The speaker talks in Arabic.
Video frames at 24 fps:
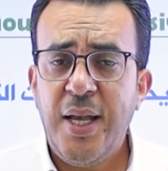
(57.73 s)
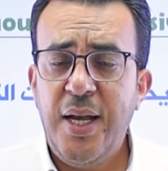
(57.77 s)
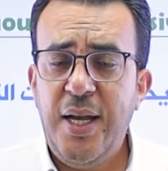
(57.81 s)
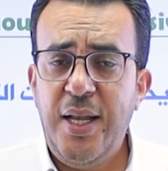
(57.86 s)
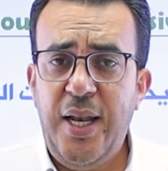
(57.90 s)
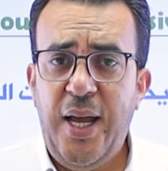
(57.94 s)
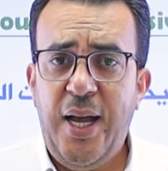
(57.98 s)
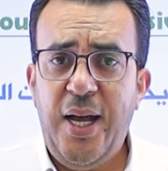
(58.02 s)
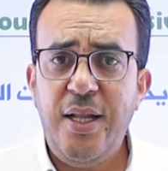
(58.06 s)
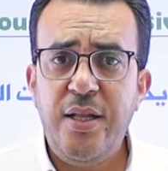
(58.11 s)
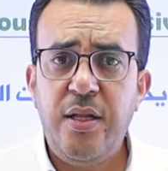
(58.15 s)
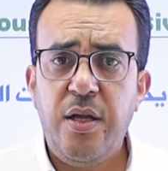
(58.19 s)

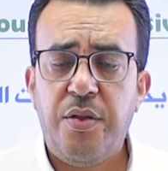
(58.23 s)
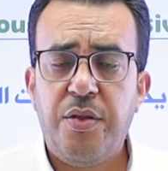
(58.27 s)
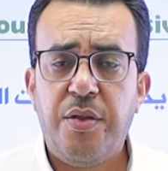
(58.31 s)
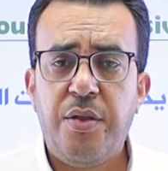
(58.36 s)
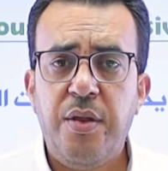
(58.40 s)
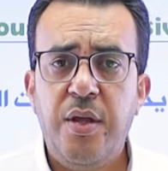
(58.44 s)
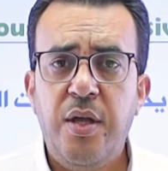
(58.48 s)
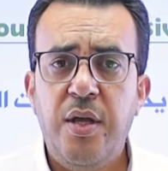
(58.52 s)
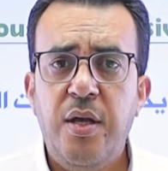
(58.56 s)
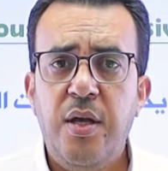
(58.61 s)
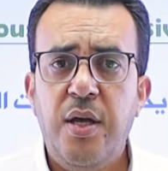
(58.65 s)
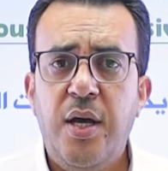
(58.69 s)
الحدث
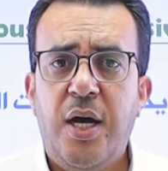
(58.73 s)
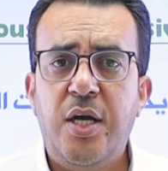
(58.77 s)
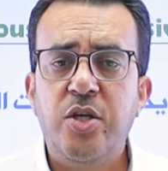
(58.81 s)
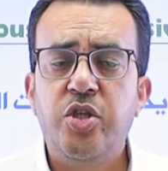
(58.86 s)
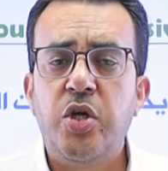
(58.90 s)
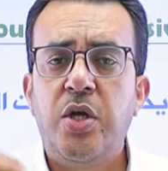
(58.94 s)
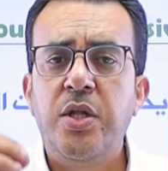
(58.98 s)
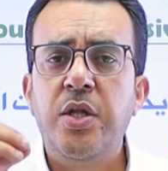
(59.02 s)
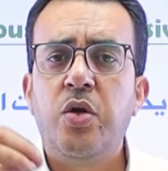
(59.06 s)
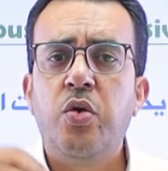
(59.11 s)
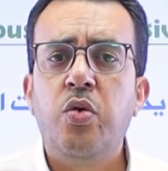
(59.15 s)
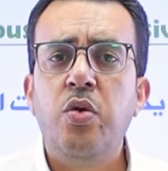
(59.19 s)

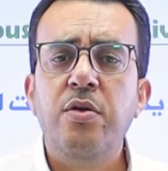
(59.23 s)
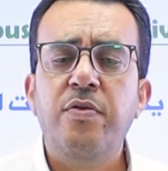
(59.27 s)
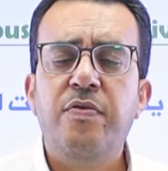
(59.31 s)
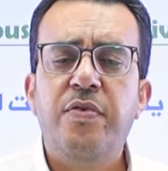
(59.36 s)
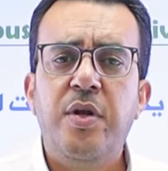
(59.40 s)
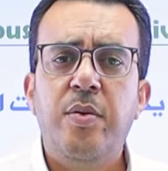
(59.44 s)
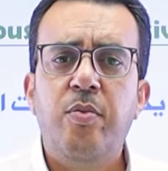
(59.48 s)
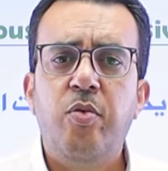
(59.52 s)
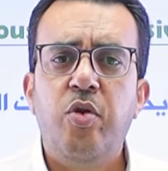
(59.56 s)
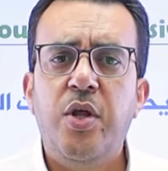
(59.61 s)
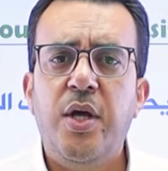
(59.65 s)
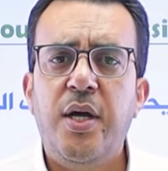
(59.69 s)
عشان يكون في
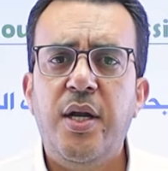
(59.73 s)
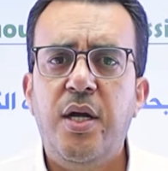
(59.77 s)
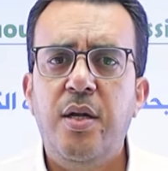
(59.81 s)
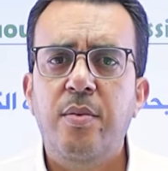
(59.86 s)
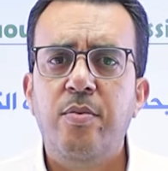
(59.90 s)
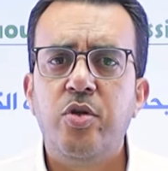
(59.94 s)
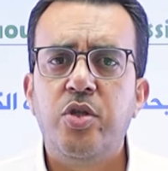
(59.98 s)
المضارع